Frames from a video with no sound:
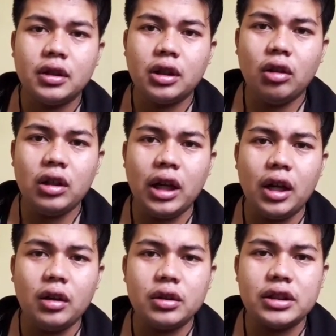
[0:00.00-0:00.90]
Tahu
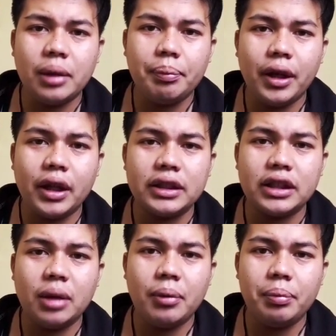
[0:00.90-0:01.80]
nggak lu siapa yang
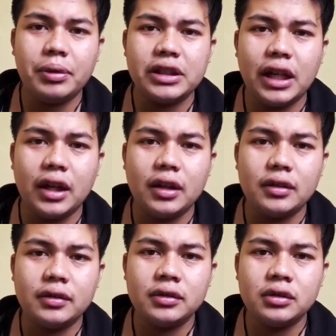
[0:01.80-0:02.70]
ngasih nama pizza?
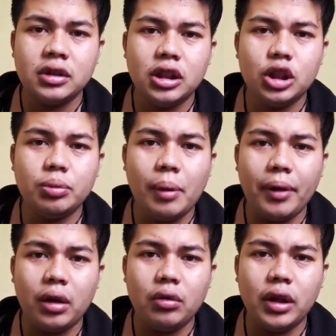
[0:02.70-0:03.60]
Itu
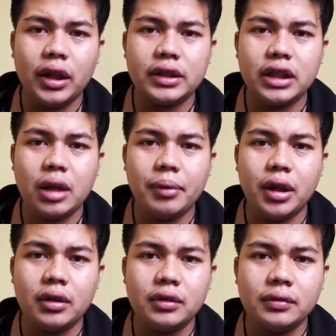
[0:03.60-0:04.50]
bapak gue yang ngasih
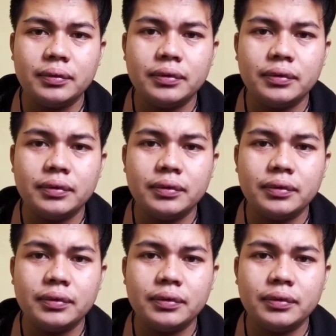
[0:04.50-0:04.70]
nama.